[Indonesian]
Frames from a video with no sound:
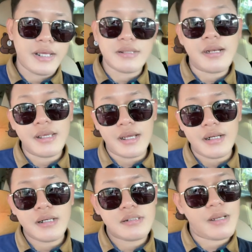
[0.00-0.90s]
ke E tadi
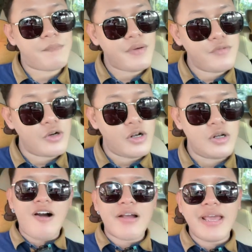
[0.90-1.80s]
kan sampai full
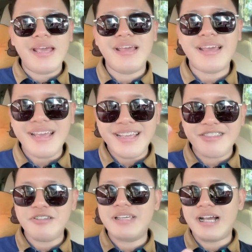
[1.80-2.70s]
oke okay,
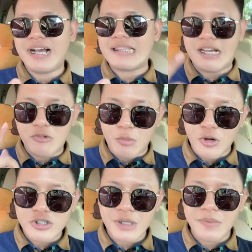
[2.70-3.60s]
itu dia nggak tahu
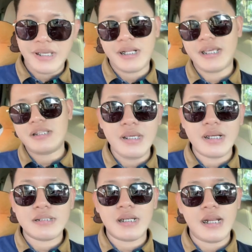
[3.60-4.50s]
boros apa irit
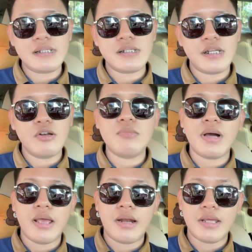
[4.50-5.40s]
yang jelas ini
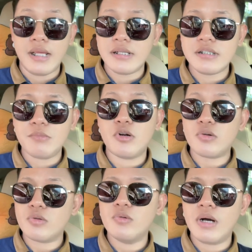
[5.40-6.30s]
lumayan irit sih
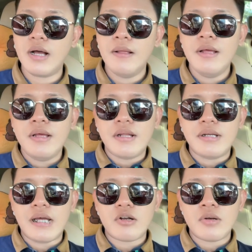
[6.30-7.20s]
menurut gua
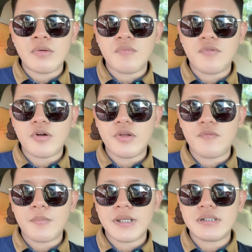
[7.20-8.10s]
dan for
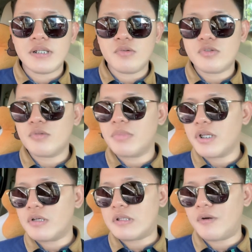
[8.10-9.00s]
information untuk
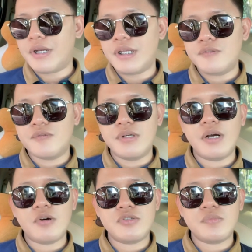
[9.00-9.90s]
Brio tahun ini
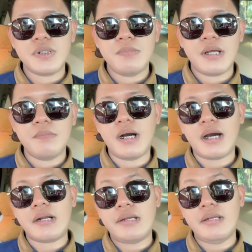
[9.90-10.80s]
juga konsumsi bahan
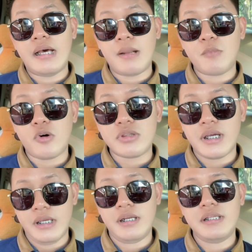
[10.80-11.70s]
bakar di dalam
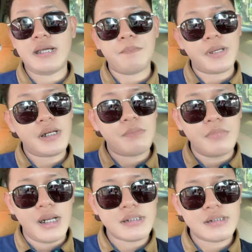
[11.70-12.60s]
kota ini nyampe
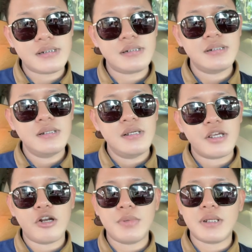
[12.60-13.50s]
16
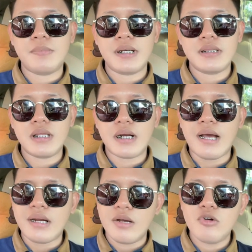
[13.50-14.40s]
km per liter
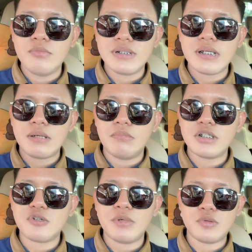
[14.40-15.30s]
kadang gue bisa
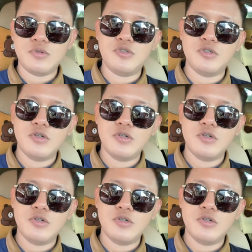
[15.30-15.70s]
16,7